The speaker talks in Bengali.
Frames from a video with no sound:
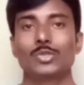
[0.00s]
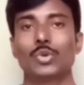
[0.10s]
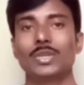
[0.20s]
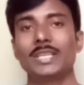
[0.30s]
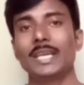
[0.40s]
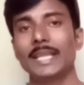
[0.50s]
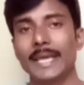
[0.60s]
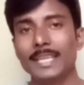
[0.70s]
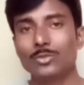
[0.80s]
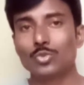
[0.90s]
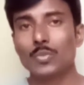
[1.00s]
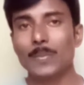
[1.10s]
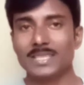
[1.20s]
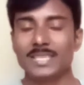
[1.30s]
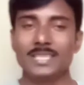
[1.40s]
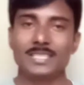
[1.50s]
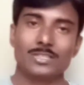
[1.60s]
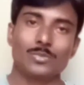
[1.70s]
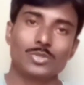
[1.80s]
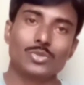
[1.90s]
শরীরের এই দুপাশে যে
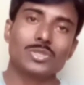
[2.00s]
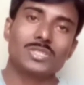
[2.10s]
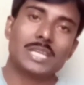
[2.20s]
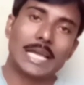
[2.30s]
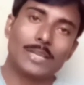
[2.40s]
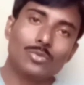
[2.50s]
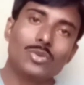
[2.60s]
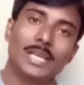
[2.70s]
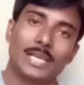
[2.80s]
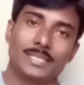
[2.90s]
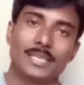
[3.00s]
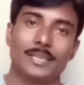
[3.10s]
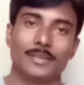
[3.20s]
সমস্ত স্নায়ুগুলি আছে